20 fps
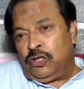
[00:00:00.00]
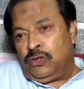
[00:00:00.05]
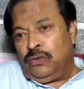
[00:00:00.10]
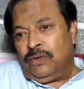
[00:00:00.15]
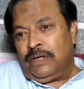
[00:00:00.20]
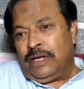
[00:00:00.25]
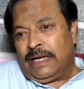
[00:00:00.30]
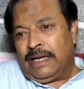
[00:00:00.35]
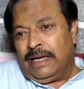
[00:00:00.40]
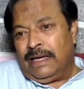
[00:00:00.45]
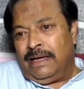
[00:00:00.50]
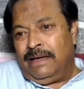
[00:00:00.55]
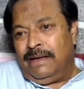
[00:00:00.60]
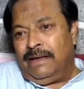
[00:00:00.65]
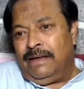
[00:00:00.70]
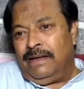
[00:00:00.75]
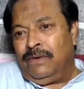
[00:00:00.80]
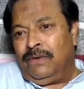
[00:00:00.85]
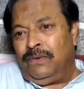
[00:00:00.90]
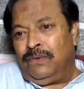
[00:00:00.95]
क्योंकि
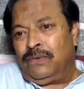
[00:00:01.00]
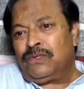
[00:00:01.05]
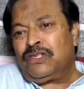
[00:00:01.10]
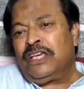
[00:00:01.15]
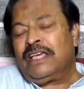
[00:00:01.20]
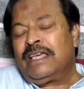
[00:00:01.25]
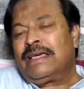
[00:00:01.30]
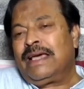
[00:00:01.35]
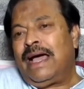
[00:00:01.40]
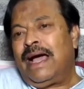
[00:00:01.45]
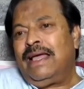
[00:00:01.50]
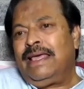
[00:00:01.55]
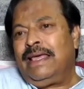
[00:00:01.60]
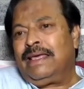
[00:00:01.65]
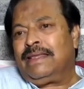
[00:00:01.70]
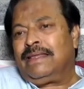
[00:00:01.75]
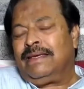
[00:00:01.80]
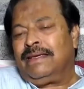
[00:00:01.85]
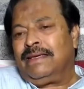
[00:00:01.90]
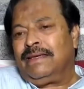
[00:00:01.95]
उसकी क्या
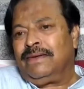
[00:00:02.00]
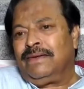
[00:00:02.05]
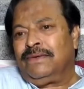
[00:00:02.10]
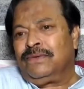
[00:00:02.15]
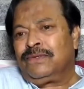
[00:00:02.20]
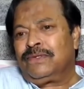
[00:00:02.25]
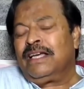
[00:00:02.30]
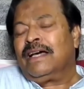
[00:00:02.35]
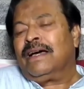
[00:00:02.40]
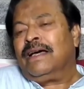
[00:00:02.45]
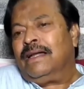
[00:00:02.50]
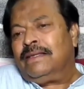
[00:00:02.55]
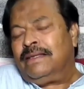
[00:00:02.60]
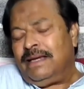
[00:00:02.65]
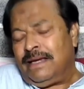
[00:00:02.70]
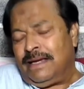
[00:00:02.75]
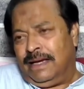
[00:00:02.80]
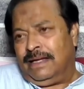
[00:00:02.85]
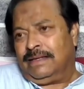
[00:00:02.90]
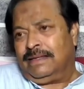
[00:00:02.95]
ये थी उसकी
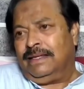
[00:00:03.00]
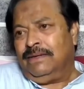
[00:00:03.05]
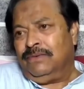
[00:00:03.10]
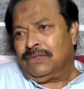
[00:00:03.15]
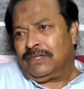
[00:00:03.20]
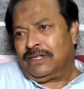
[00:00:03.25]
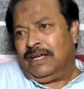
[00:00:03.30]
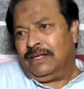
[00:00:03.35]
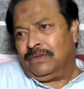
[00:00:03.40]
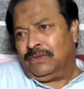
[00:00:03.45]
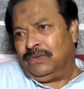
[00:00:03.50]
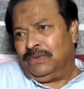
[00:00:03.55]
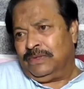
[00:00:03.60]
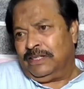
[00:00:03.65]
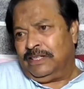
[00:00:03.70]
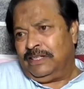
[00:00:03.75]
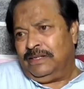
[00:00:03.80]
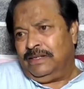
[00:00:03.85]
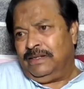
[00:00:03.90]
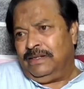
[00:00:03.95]
गलती क्या थी उस खातून
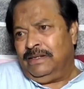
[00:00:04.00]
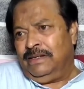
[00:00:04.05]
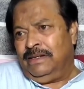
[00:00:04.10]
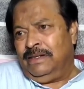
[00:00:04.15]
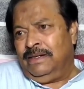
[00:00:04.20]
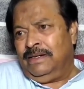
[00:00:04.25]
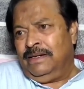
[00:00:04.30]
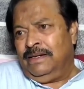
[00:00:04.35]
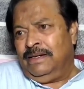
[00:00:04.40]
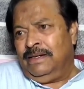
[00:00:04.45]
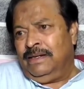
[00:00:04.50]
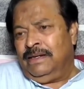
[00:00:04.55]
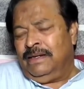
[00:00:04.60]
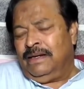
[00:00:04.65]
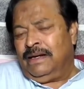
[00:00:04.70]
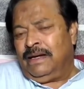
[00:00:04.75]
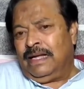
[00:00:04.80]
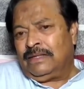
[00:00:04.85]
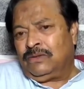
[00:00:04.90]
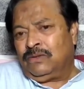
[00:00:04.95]
की
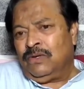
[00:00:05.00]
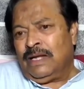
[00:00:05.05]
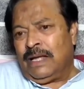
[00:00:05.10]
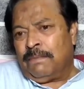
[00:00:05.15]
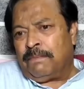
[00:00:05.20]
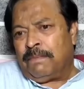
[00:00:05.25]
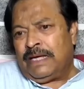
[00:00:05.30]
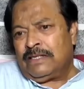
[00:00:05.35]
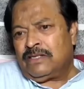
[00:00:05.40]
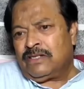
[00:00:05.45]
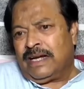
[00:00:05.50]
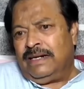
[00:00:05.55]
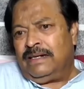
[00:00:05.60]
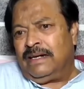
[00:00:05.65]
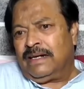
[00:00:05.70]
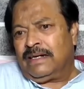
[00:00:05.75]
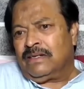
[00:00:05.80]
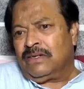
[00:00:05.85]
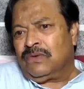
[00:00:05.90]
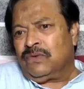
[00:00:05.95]
खातून के पास
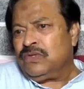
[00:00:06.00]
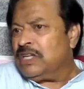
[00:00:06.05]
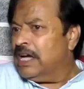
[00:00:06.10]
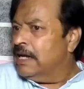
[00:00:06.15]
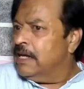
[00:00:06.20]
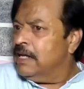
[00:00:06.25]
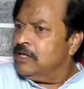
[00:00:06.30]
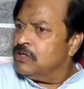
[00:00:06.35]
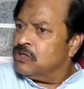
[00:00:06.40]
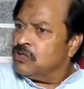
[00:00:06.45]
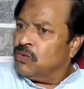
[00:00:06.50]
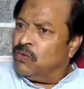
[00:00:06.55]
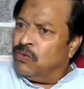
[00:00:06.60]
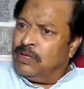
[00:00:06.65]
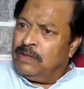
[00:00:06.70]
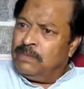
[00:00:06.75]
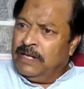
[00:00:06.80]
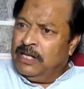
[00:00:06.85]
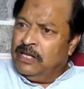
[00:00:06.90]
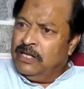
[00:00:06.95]
कंडक्टर को जाने की
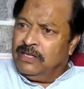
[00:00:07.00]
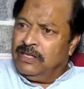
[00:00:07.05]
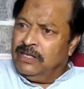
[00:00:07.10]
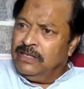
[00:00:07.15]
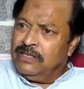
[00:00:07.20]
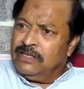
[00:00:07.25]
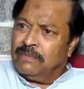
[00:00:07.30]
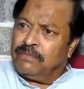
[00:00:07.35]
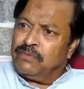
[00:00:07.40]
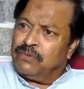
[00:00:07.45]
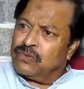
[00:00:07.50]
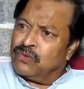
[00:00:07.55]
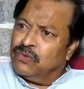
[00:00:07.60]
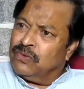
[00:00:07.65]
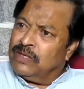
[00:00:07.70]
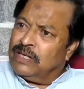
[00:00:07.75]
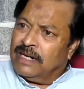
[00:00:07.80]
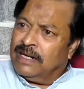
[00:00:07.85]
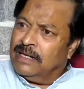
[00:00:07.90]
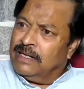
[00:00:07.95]
ज़रूरत भी नहीं थी जब
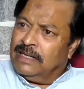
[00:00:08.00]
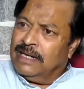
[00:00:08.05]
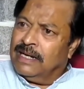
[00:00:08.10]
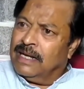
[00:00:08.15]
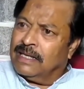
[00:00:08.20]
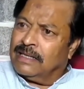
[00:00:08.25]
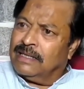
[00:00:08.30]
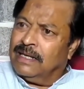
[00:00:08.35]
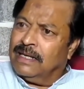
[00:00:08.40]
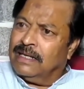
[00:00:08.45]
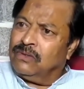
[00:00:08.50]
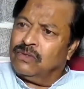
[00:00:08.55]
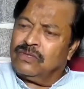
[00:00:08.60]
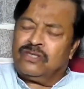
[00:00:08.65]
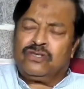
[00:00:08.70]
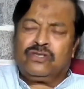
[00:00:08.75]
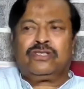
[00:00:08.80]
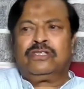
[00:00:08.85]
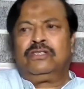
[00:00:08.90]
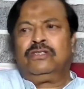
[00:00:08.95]
उसको टिकट देना था तो
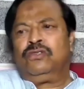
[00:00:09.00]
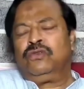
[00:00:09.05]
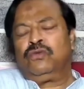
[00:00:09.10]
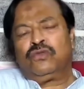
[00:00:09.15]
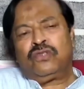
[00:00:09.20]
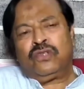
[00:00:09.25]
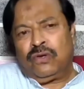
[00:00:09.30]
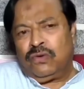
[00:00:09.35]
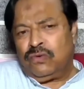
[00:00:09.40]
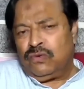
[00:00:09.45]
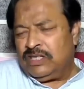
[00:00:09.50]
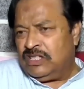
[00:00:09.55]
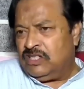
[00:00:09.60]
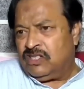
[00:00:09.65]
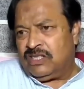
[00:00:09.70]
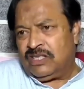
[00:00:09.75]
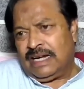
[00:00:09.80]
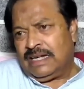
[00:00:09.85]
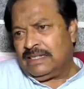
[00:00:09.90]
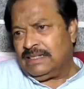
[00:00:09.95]
दूसरों को
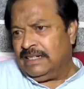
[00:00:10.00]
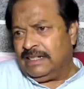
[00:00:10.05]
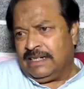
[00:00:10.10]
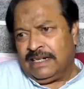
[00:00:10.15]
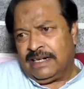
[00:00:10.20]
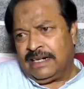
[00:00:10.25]
जिस तरह से